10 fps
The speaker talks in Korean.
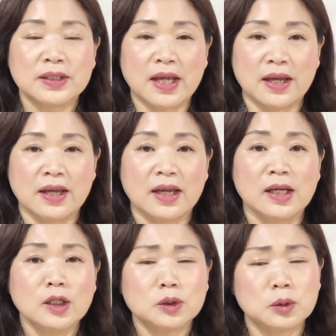
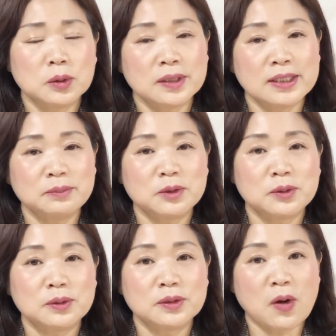네,
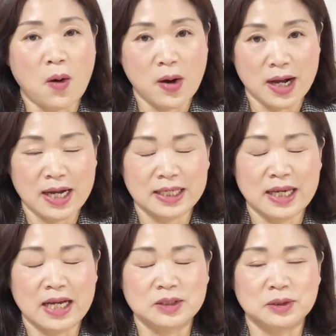전도사님도
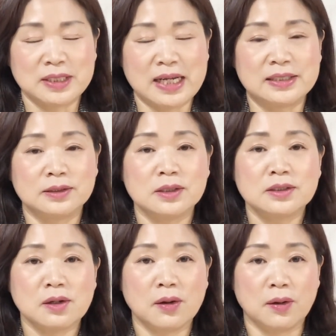건강하게 아주 잘
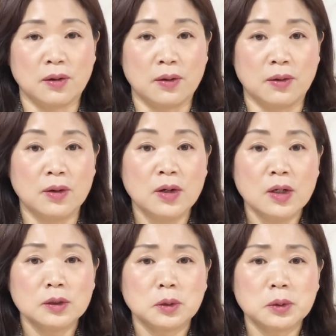지냈어요.
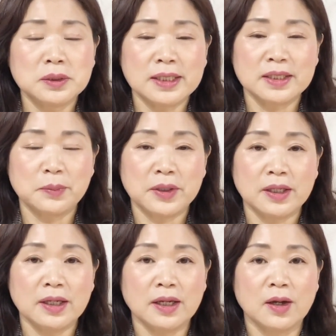
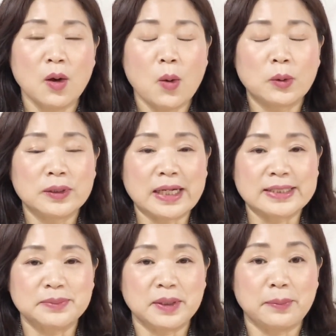전도사님이 오늘
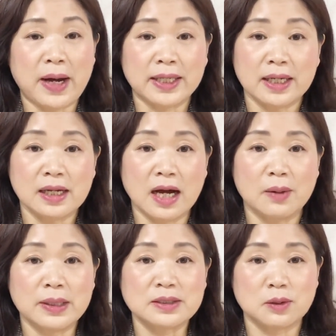아침에 밖에
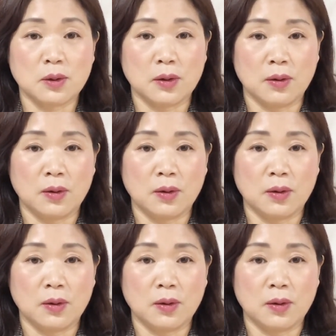나가봤어요.